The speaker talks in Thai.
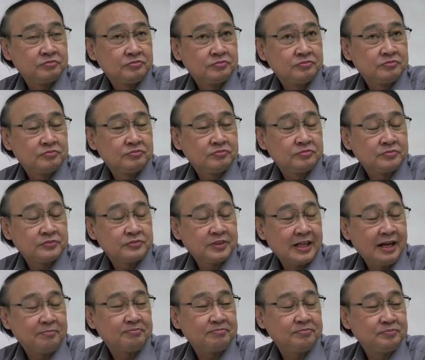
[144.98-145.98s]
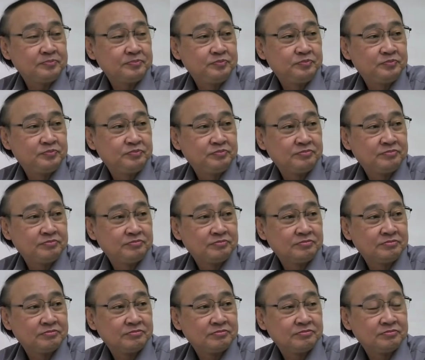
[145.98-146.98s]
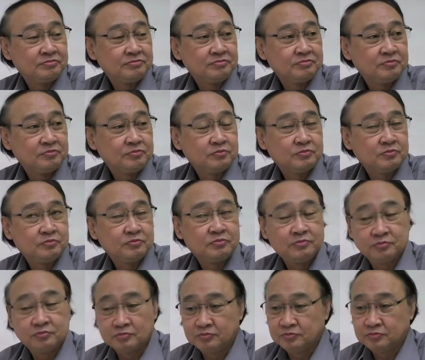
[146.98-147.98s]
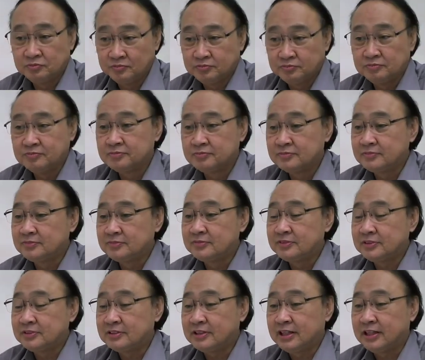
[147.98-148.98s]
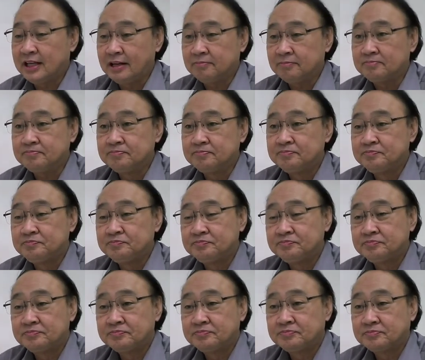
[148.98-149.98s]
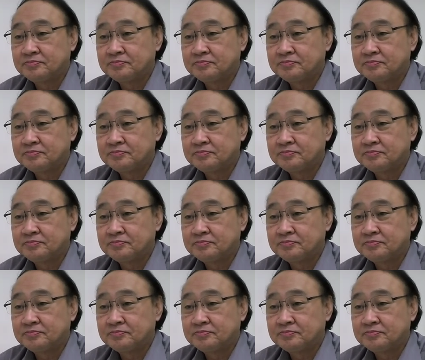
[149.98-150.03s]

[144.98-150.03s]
นยังไงเนี่ย ในฐานะที่อาจารย์เป็นนักสร้างเขื่อนอยากให้อาจารย์ช่วยดูจากข้อมูลเท่าที่เรามีอย่างนี้